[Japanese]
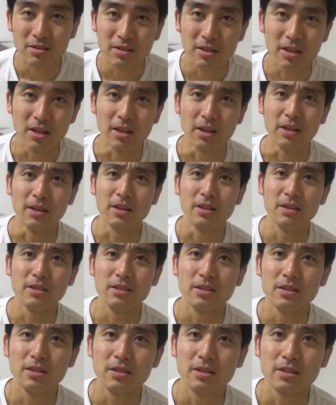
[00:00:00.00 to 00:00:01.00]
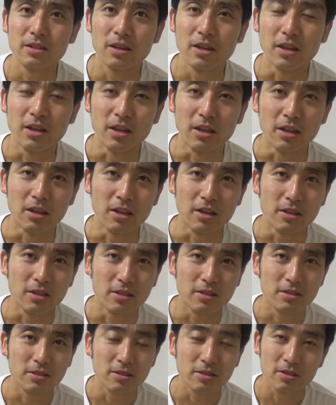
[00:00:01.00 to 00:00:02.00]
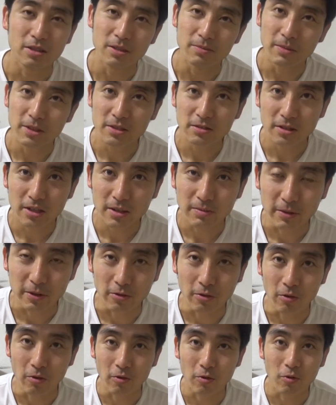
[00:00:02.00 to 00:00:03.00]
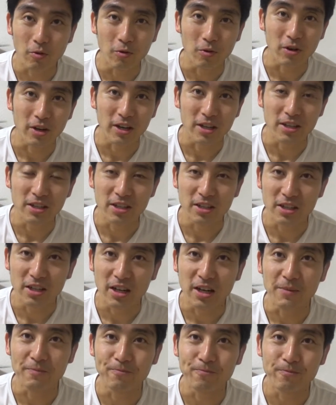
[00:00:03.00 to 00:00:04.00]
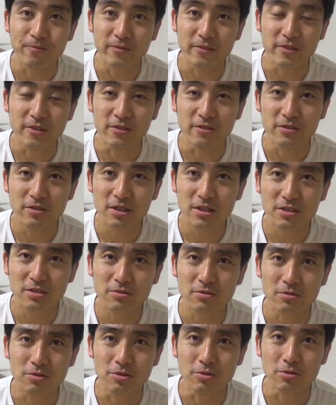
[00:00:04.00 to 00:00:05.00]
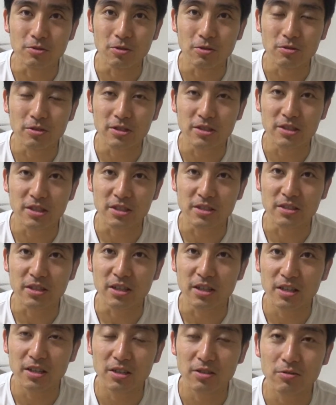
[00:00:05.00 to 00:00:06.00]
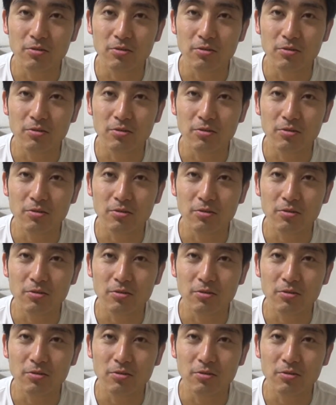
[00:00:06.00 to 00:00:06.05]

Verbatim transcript: で、えー、鬼滅の刃の公開が10月の16日ですね。